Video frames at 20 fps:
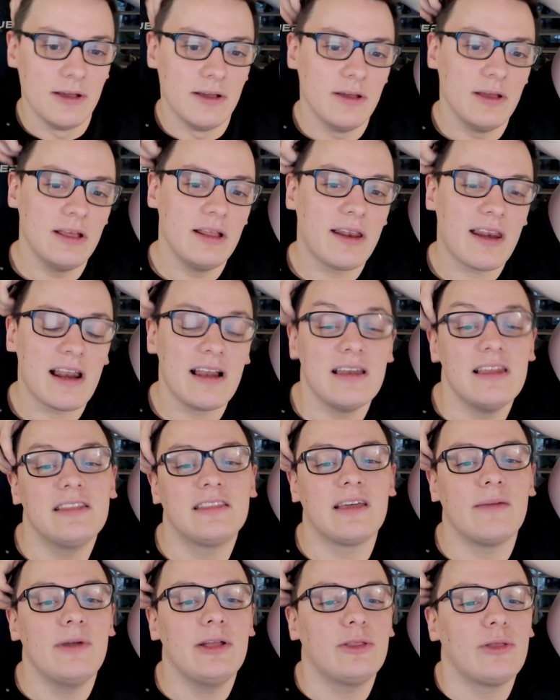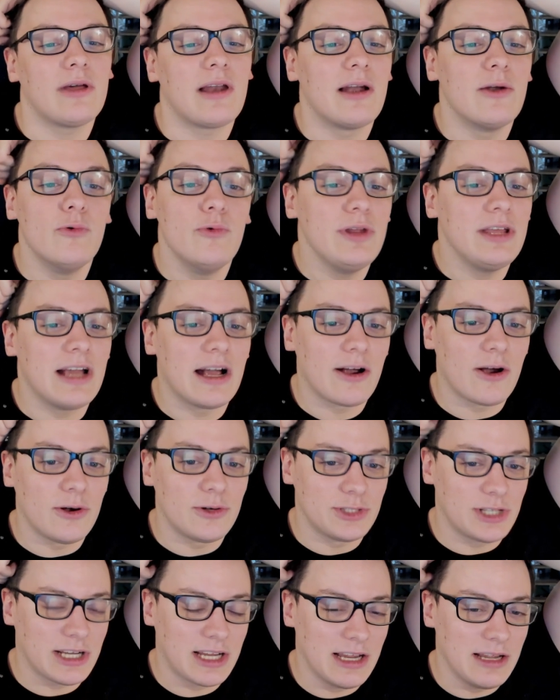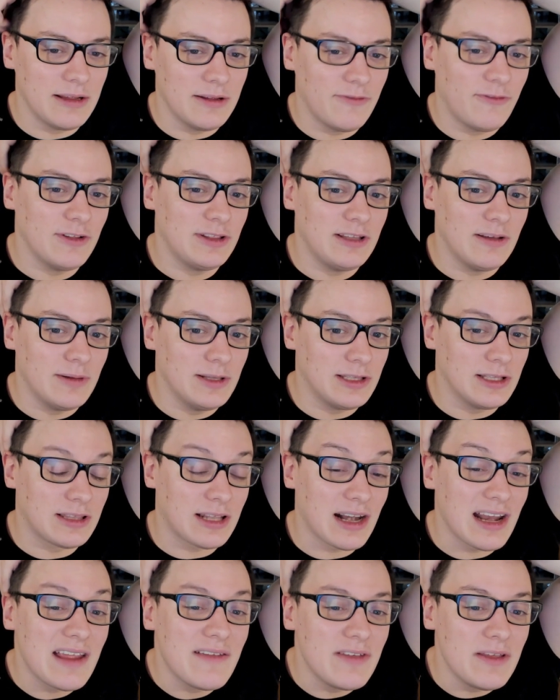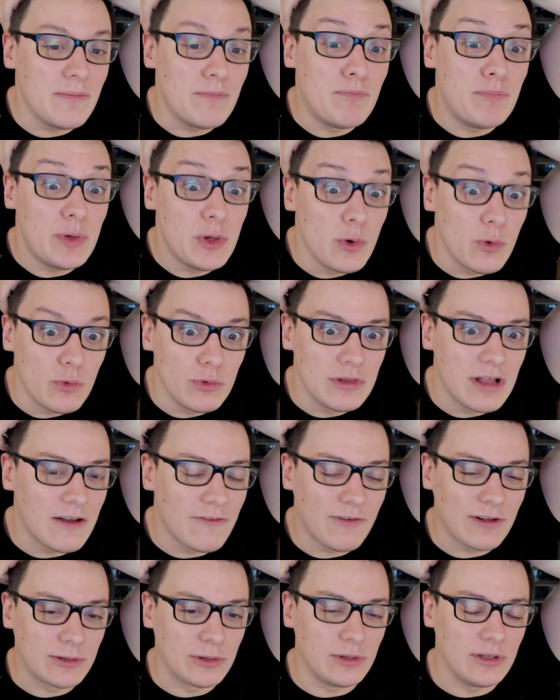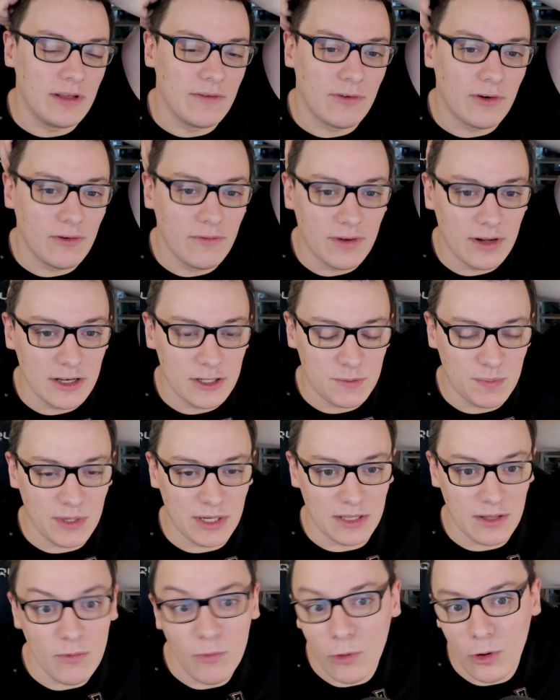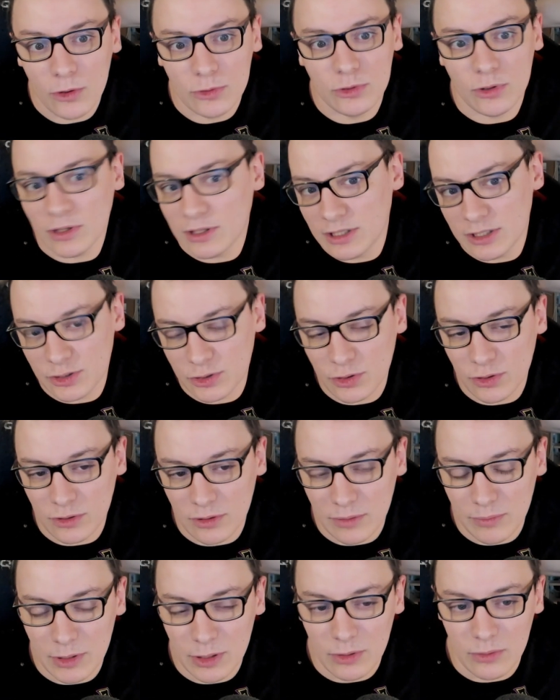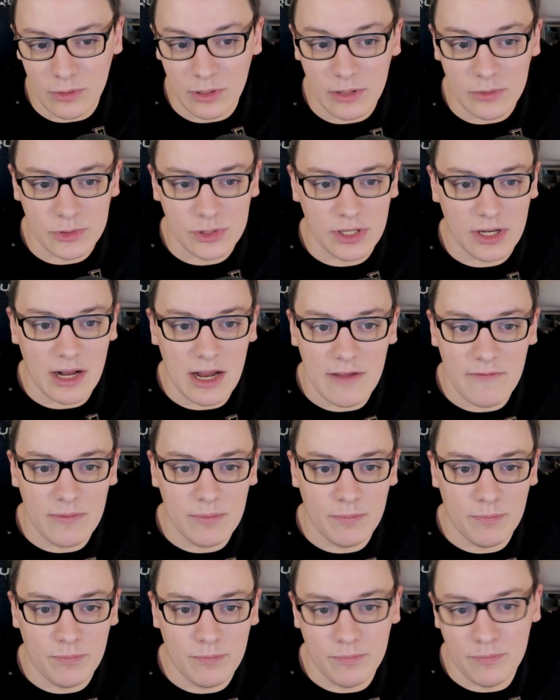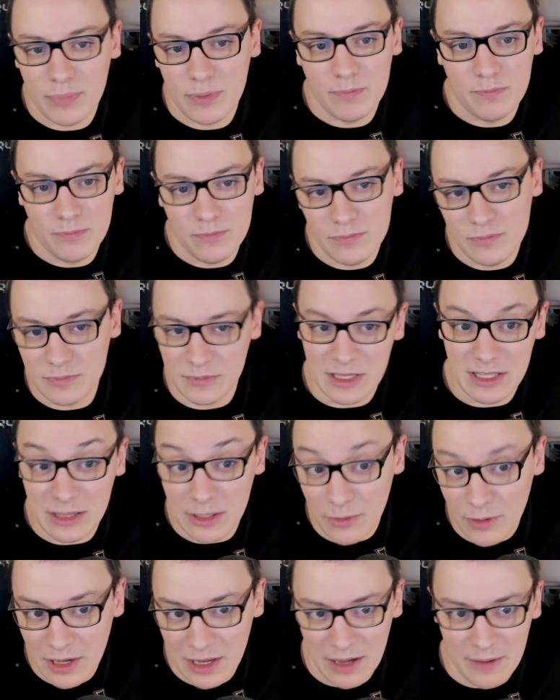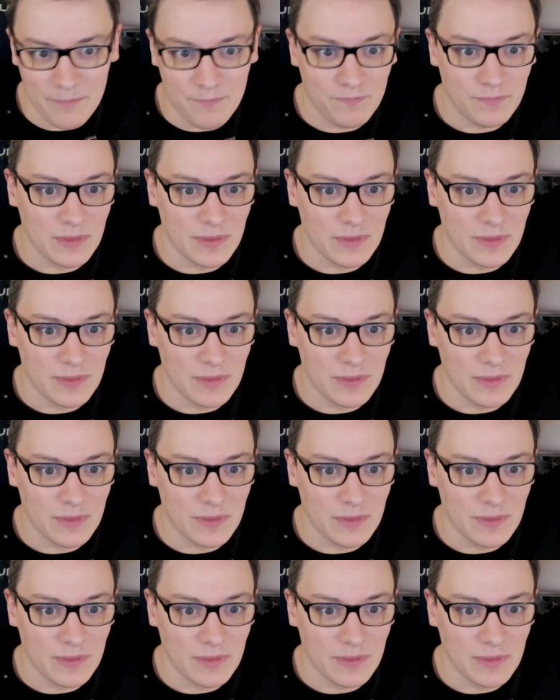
Il rallentamento era l'unica cosa che effettivamente traevi in più dal fatto di evolvere le spine del vuoto, adesso almeno le userai in teoria.